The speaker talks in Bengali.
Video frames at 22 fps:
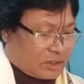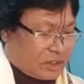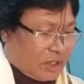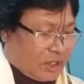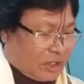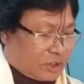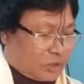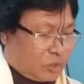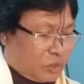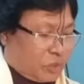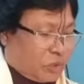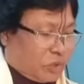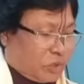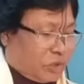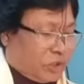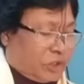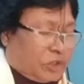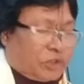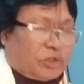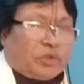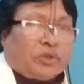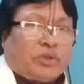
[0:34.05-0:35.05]

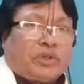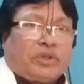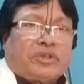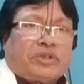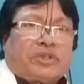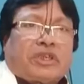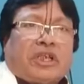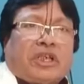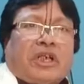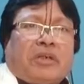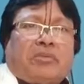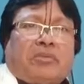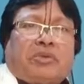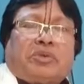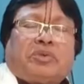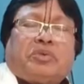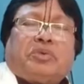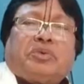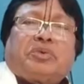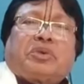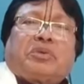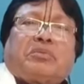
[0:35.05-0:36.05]
সাদ্বৈতং
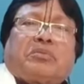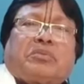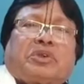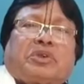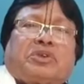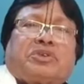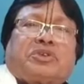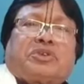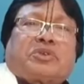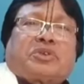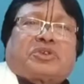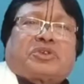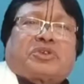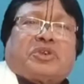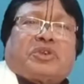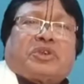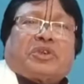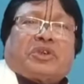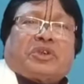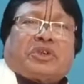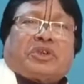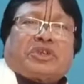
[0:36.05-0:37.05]
সাবধূতং পরিজন
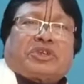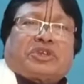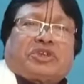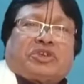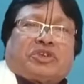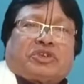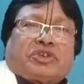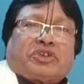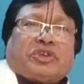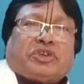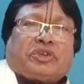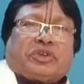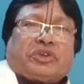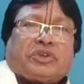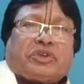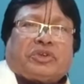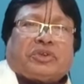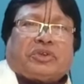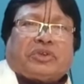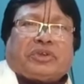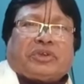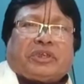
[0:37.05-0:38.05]
সহিত কৃষ্ণ
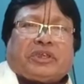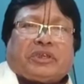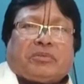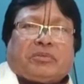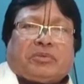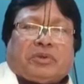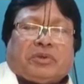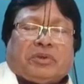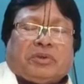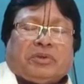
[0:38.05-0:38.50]
চৈতন্য দেব